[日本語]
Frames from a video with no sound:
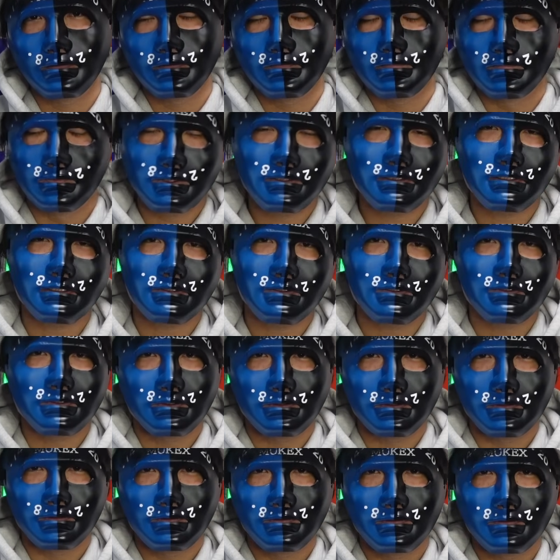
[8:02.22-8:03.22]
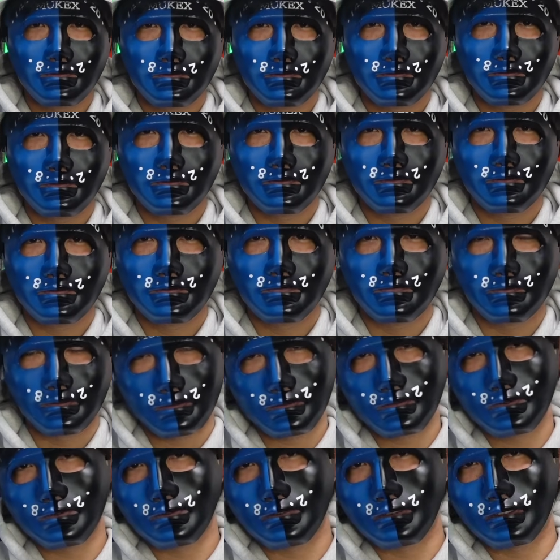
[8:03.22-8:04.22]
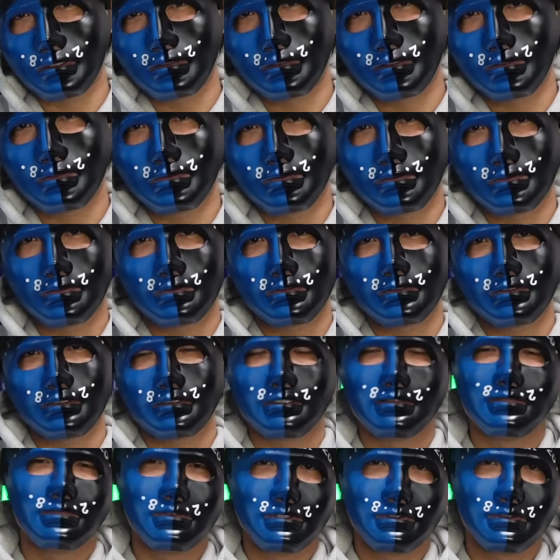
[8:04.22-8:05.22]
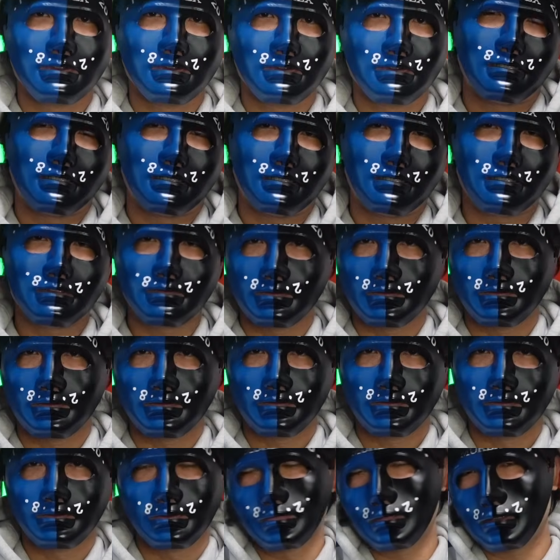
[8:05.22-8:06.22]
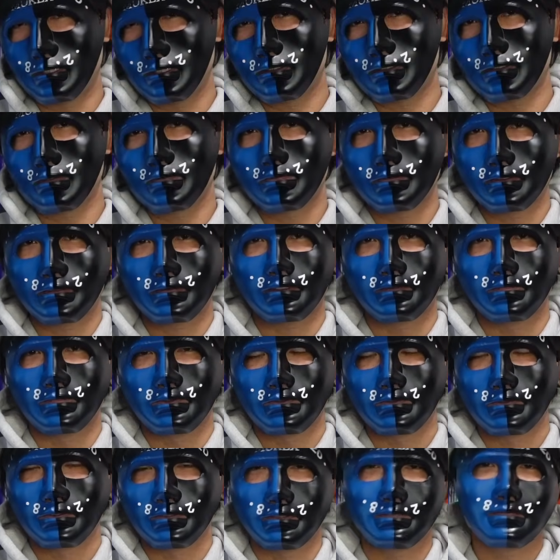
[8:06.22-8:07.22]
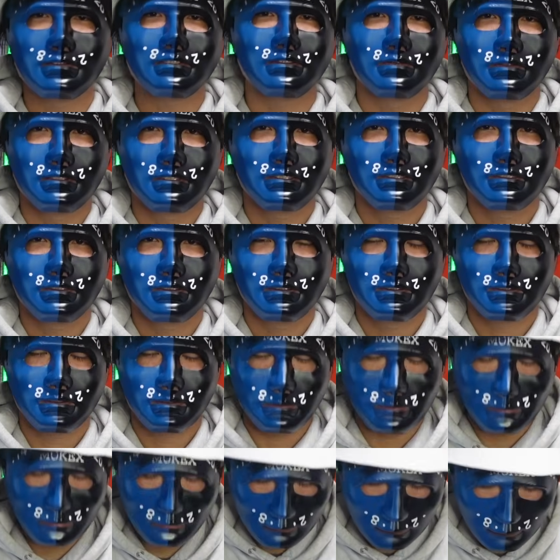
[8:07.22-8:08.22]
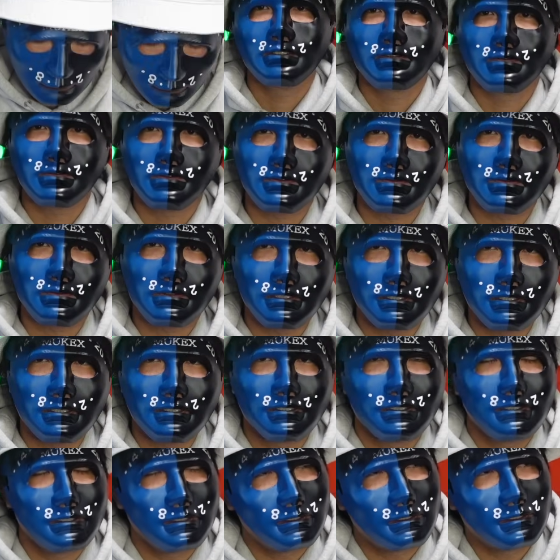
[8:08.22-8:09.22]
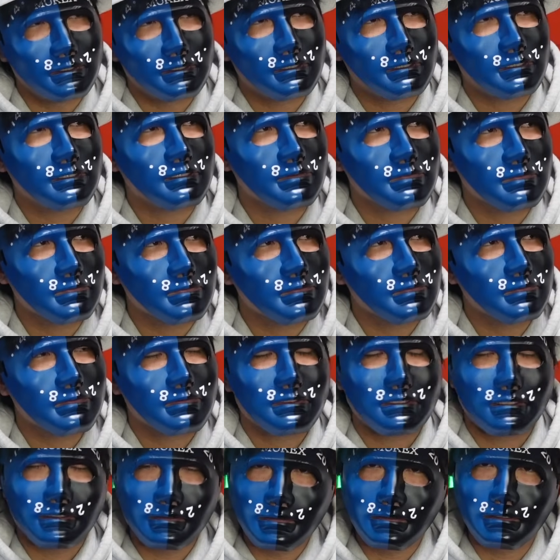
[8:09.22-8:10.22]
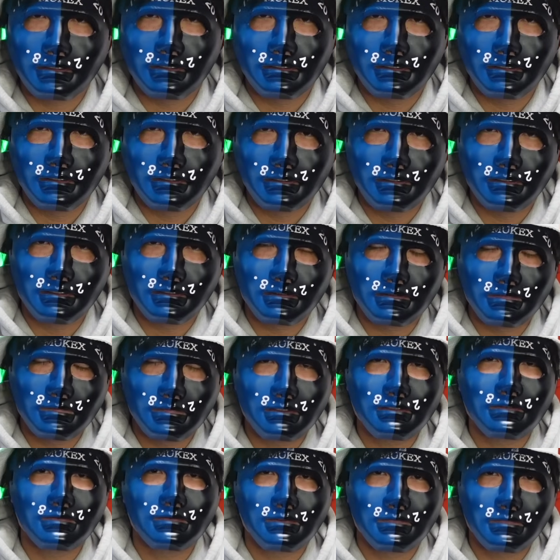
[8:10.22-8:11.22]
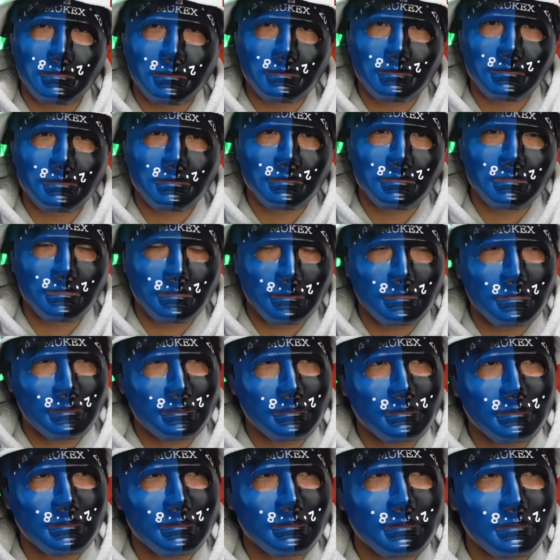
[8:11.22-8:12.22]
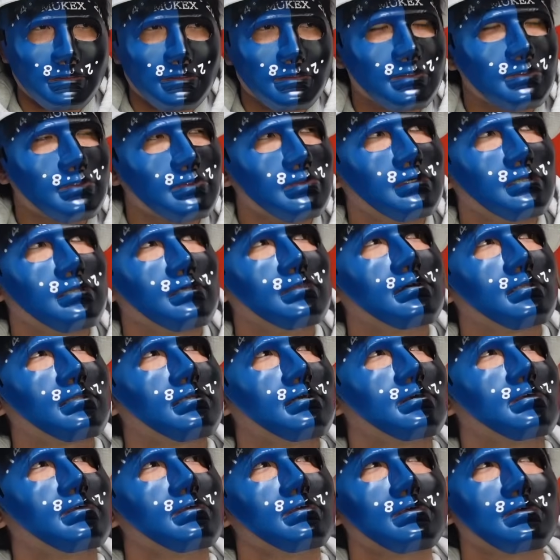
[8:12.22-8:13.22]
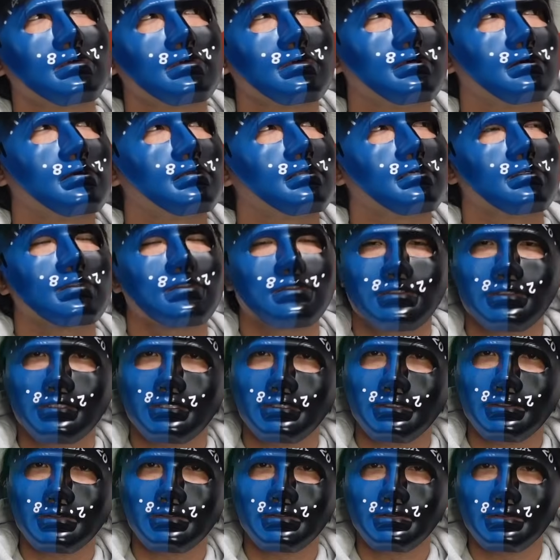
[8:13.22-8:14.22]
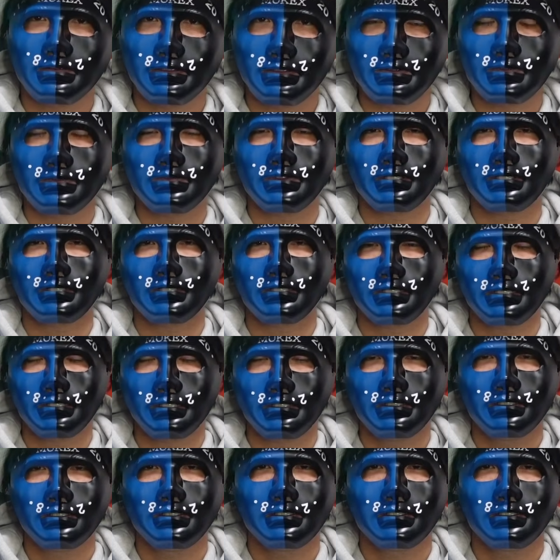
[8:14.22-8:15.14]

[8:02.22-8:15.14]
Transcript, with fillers: もしかすると私のチャンネル登録者さんもあと5万人増えるかもしれませんよね。はい、ということで、えー、価格改定、えー、決まっております。まあ、パーセンテージ等はね、また今後アナウンスされるでしょうからね。